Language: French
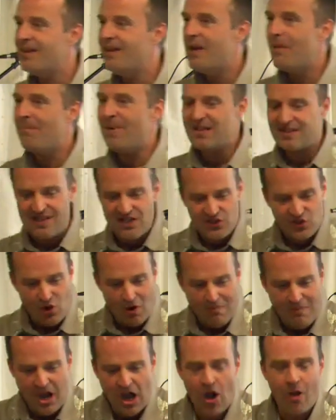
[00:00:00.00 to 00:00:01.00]
Parce qu'ils sont
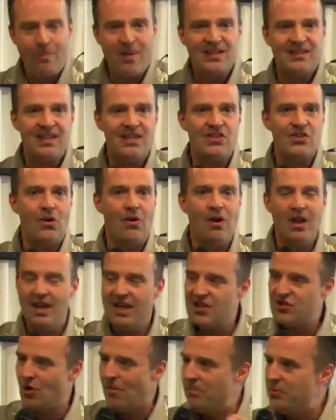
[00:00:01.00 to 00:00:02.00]
morts, parce qu'ils sont, ils
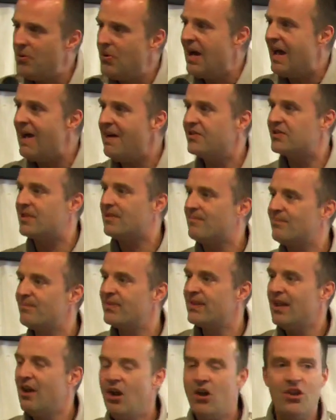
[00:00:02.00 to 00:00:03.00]
sont plus là.
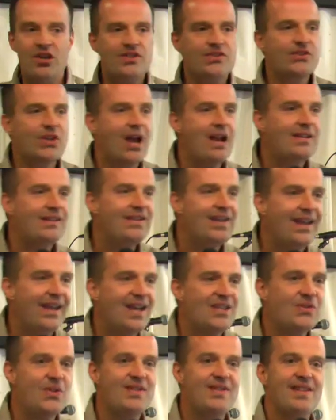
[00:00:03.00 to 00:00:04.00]
Le seul qui est
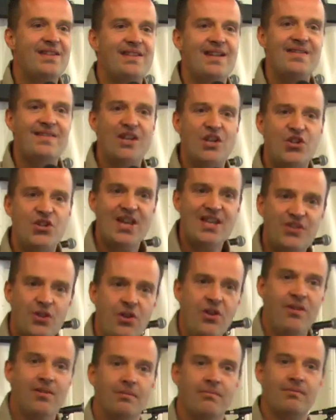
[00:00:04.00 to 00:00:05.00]
ressuscité, c'est
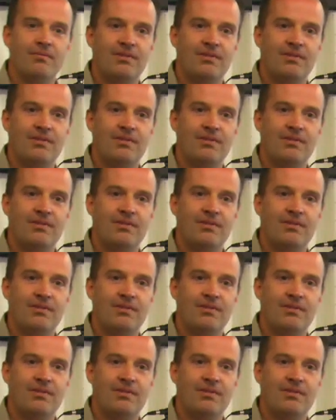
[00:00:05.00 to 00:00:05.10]
Jésus.